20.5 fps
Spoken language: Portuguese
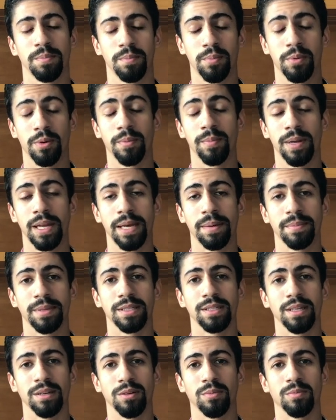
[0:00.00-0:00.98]

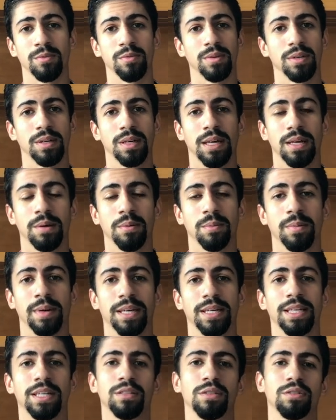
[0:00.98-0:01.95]
problemas, né, como uma
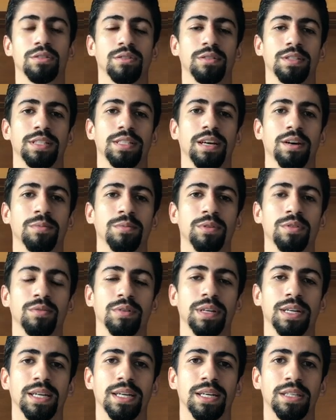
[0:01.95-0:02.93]
crise social muito
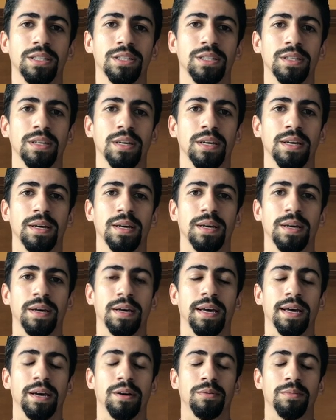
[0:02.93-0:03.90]
grande.
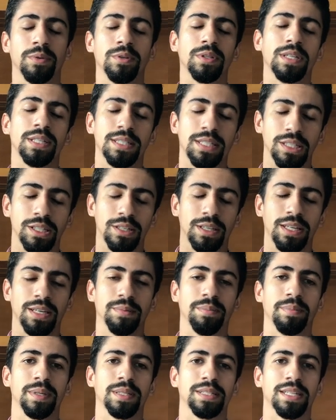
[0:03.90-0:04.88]
É, o meu desejo é que,
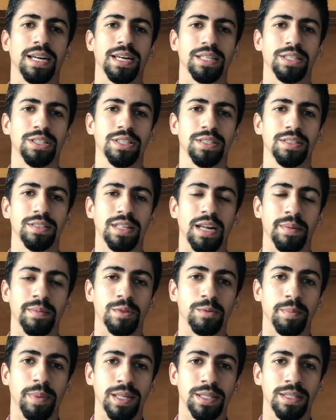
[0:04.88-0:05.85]
apesar de
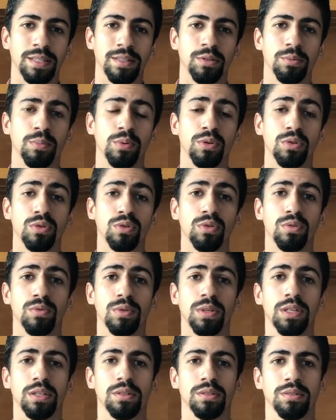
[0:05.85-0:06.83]
estarmos passando por tudo
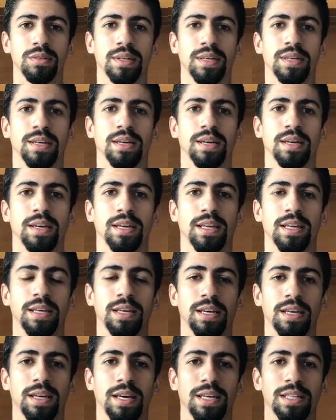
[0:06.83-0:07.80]
isso,
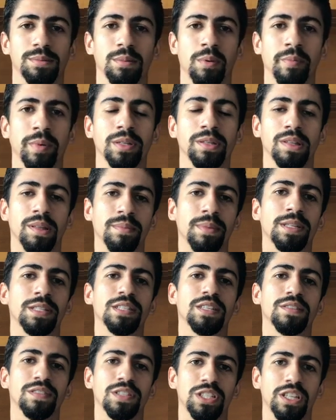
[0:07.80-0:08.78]
que esse momento também
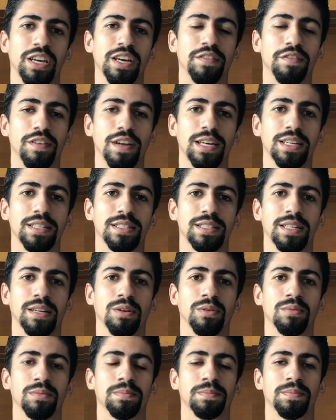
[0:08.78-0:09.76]
sirva de
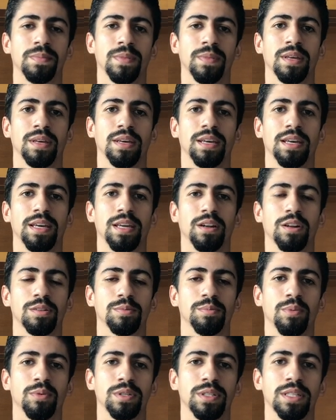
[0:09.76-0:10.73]
reflexão e que nós
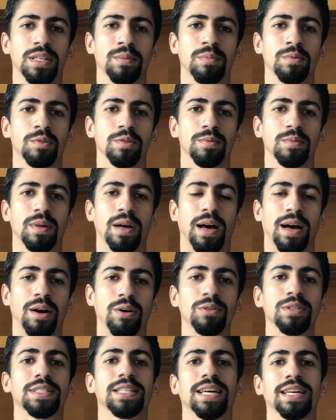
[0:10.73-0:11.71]
possamos,
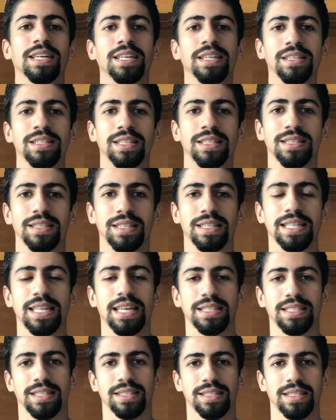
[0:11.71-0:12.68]
ao sair
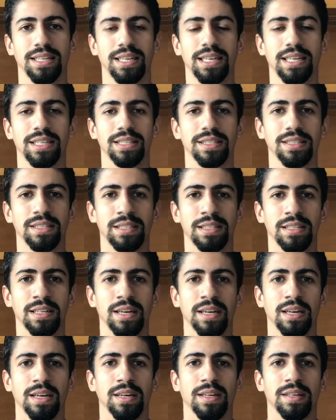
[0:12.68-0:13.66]
dessas crises,
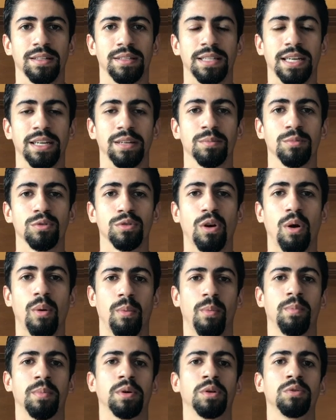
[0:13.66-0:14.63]
sairmos
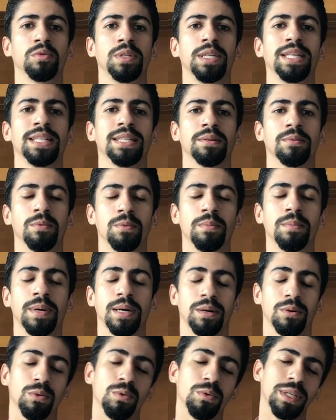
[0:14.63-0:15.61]
como uma, uni,
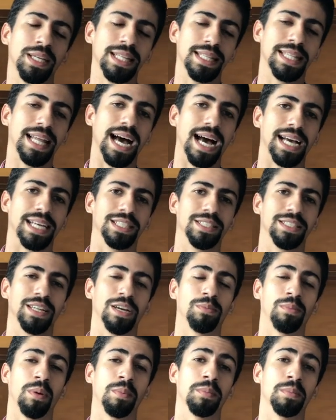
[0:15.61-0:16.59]
uma unidade,
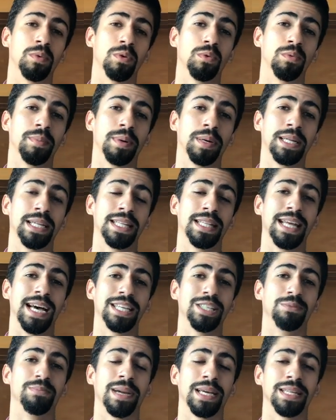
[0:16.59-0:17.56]
né? uma
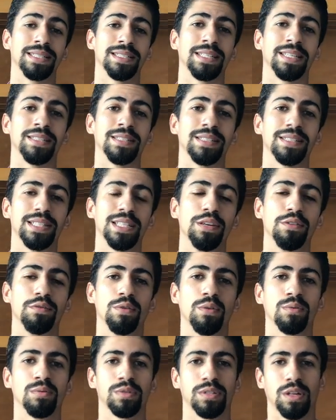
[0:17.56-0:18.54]
humanidade mais
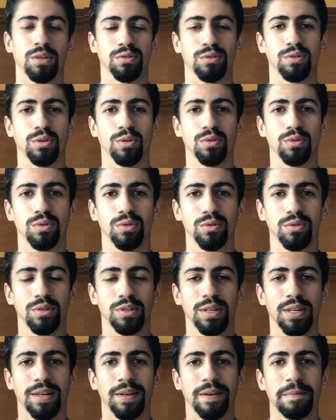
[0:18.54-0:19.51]
sensível uns aos
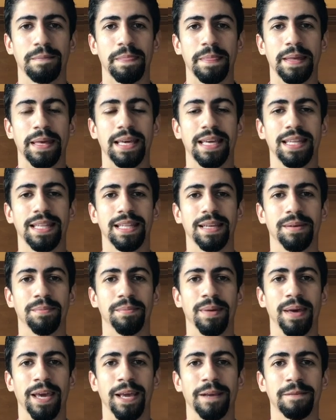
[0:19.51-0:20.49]
outros e que
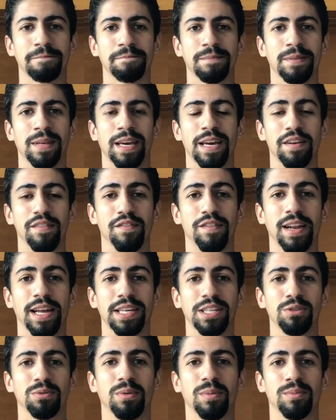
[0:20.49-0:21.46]
também
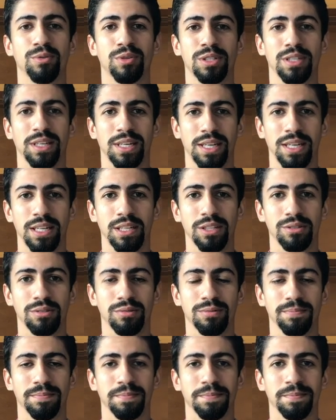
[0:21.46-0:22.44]
reflete o amor de
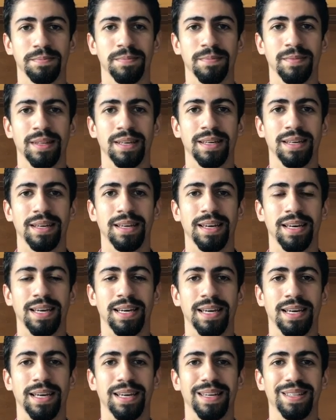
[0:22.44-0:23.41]
Cristo.
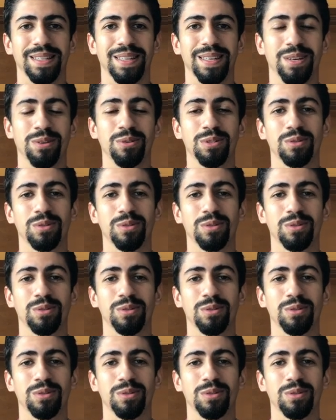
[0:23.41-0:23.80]
É, eu